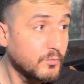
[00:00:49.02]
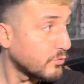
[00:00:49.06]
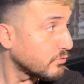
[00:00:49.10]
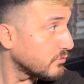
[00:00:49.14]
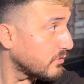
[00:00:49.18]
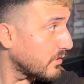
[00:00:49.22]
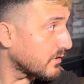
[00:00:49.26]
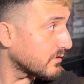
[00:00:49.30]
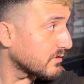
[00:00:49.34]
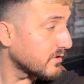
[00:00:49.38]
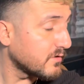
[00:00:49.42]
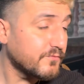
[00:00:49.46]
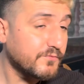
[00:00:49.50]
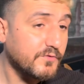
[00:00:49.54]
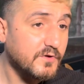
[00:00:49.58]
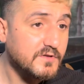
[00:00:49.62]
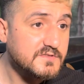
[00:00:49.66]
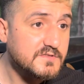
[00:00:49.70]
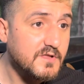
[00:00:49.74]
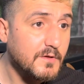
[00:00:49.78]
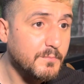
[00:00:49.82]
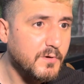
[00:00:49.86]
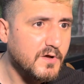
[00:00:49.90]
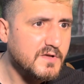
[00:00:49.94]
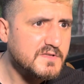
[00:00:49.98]
onlardan
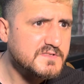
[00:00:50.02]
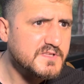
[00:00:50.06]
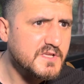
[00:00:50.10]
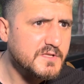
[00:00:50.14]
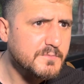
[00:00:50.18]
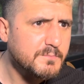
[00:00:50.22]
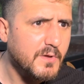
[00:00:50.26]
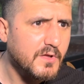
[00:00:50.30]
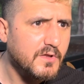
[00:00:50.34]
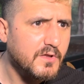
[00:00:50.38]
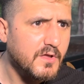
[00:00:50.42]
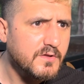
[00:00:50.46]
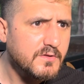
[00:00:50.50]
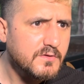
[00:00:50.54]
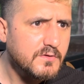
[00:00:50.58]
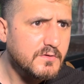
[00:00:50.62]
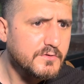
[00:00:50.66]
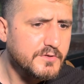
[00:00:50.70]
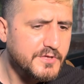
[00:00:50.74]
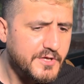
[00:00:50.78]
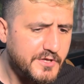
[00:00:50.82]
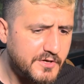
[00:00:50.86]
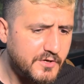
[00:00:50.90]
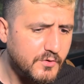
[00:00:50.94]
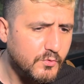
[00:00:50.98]
fazla bahsetme lan.
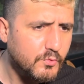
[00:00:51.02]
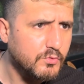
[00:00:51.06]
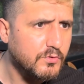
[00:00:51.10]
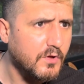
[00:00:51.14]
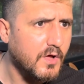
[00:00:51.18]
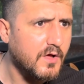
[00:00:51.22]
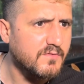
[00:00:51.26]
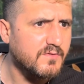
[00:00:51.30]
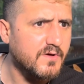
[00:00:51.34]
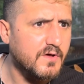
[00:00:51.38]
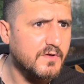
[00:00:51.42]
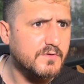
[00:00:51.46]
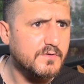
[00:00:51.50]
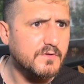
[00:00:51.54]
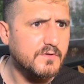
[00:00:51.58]
Yerin kulağı var.